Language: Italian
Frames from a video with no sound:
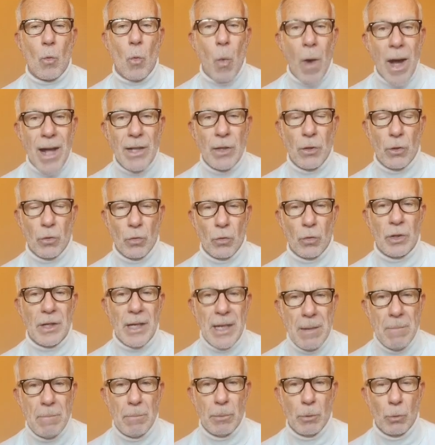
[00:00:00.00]
quanto
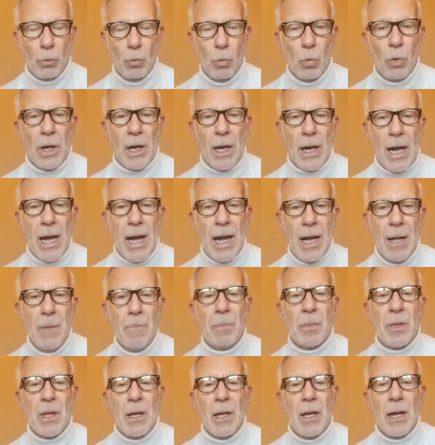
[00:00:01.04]
tempo durerà
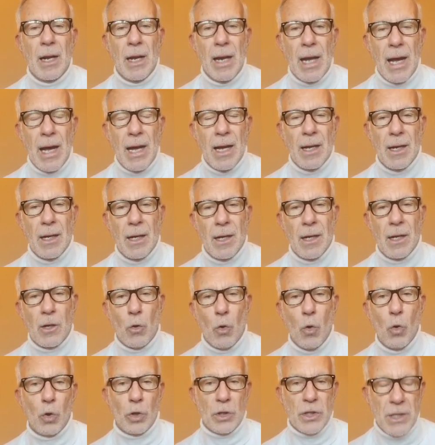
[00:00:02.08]
la uh,
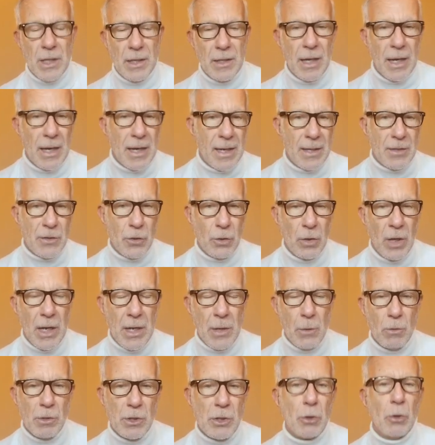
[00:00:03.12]
corsa della nazionale
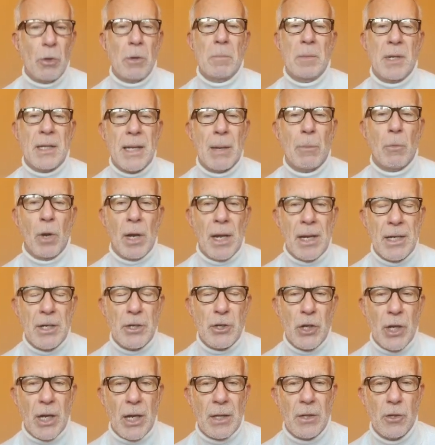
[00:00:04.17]
in questione, mettiamo la
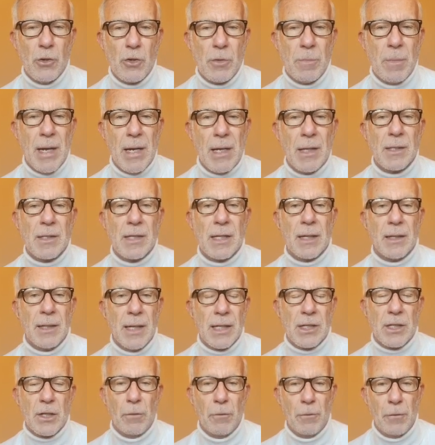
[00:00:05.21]
Nigeria di Osimen, se
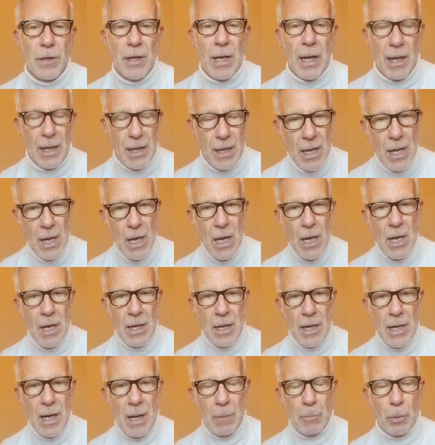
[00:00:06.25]
andasse in finale
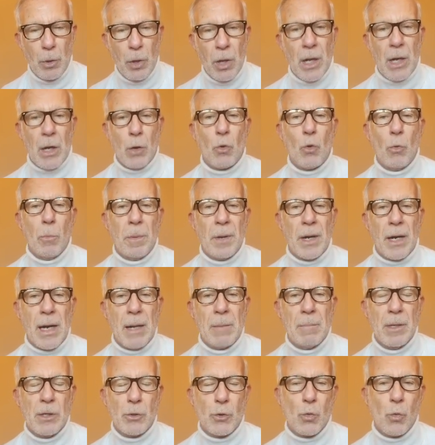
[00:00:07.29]
il Napoli
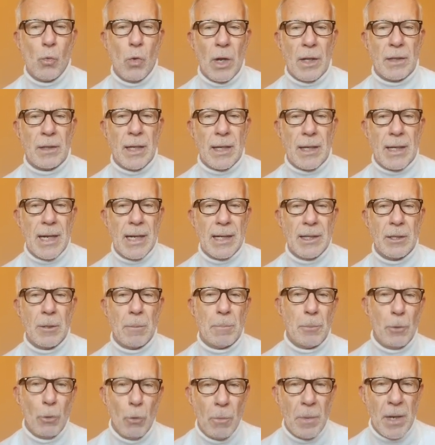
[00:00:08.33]
recupererebbe il suo attaccante
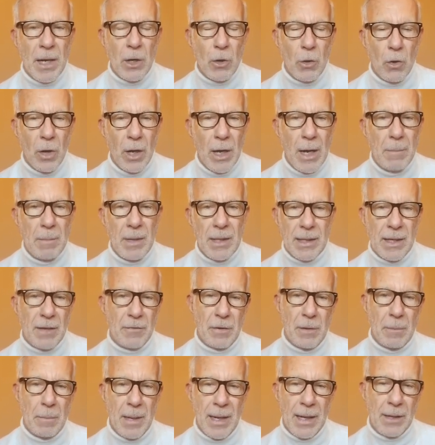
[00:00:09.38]
più o meno a metà
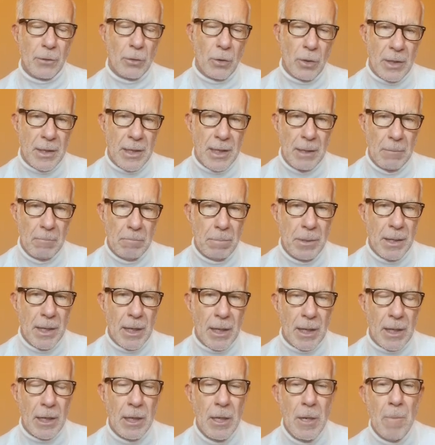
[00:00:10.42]
febbraio, il che
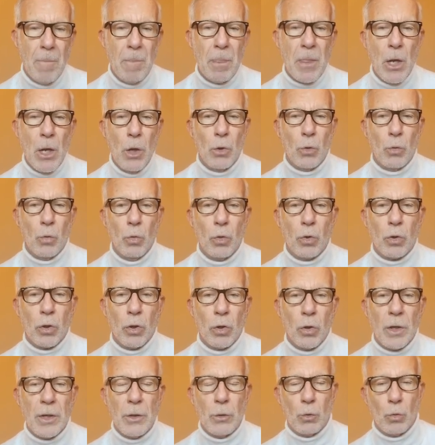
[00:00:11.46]
per
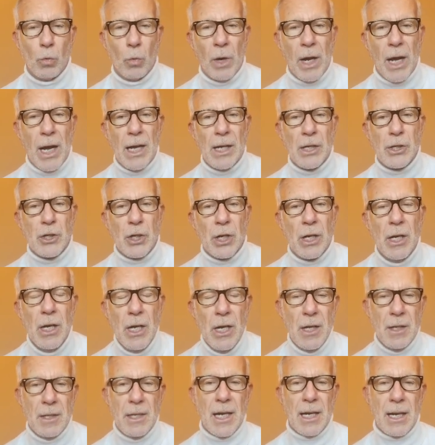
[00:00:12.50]
tutto
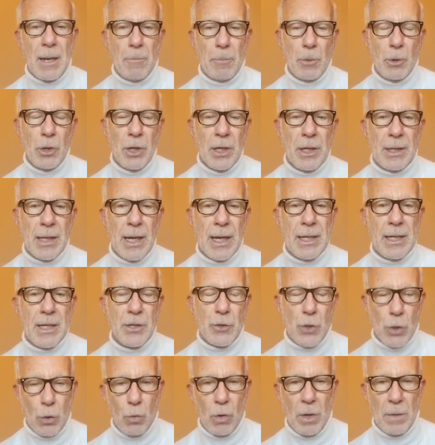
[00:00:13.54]
l'entourage dei campioni d'Italia
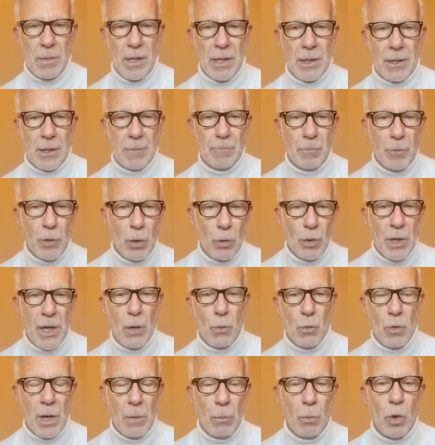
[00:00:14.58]
sicuramente non è
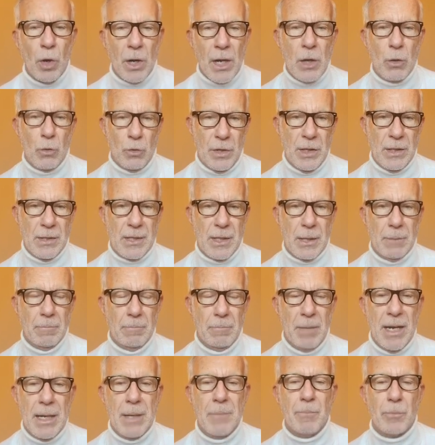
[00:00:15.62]
una buona notizia.
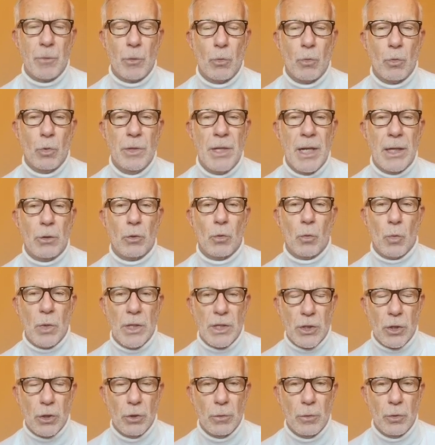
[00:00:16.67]
Bene, detto
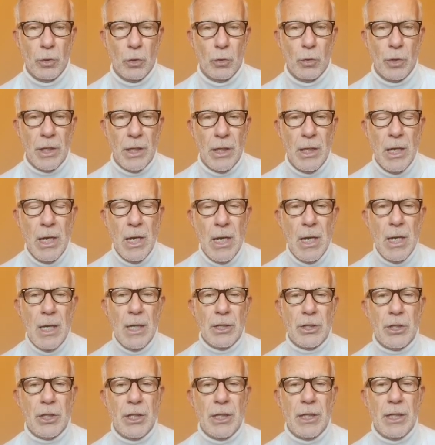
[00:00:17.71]
questo noi
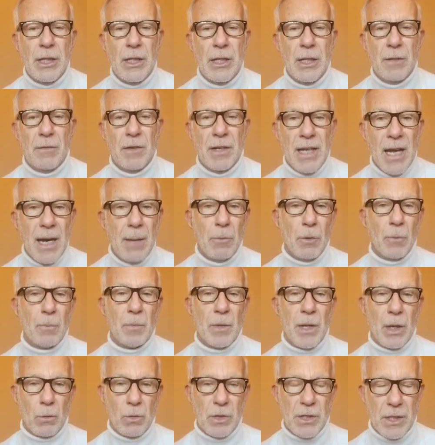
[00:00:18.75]
ci vediamo
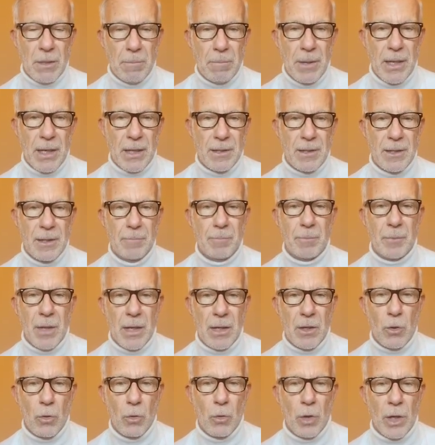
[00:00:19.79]
da queste parti
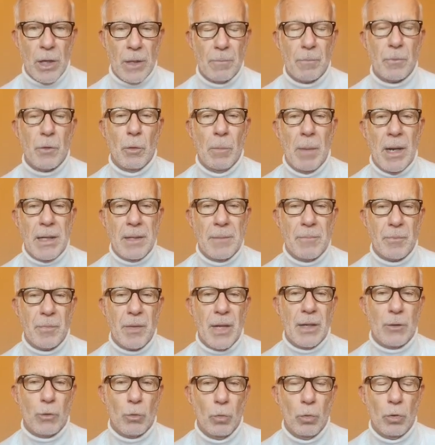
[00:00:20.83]
ancora domani.
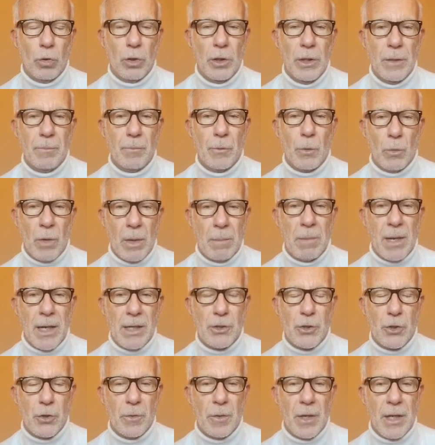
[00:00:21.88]
A tutti un
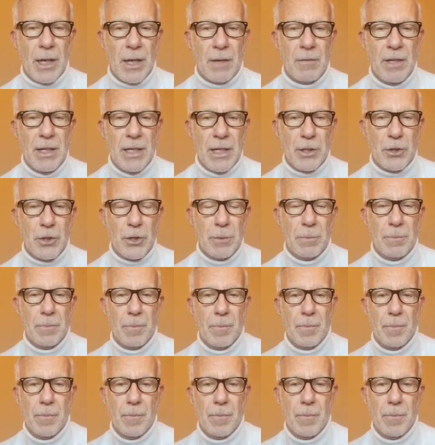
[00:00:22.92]
abbraccio e arrivederci.